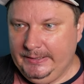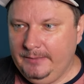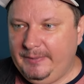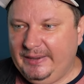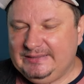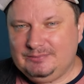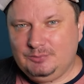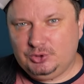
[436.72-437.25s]

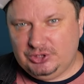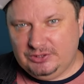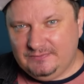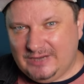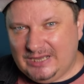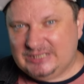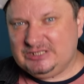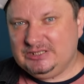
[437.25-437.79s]
Поэтому очень
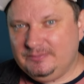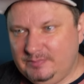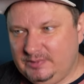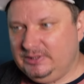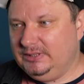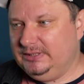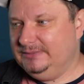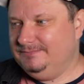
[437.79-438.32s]
важно
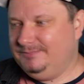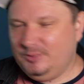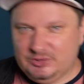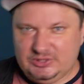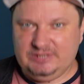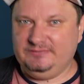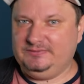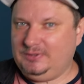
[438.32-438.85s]
было
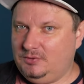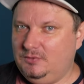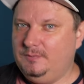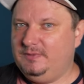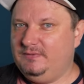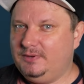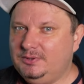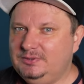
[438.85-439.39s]
после второго
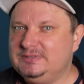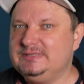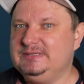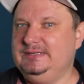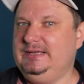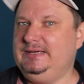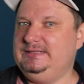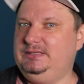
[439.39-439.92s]
поворота
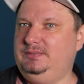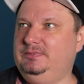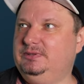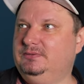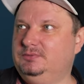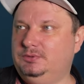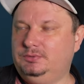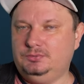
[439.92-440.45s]
занять именно
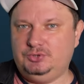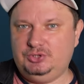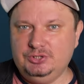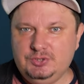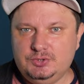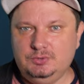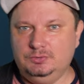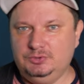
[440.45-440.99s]
вот эту
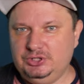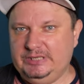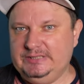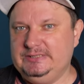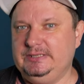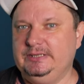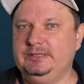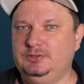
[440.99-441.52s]
чистую
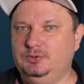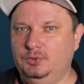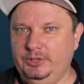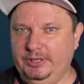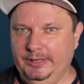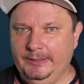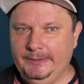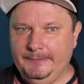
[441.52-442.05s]
часть траектории.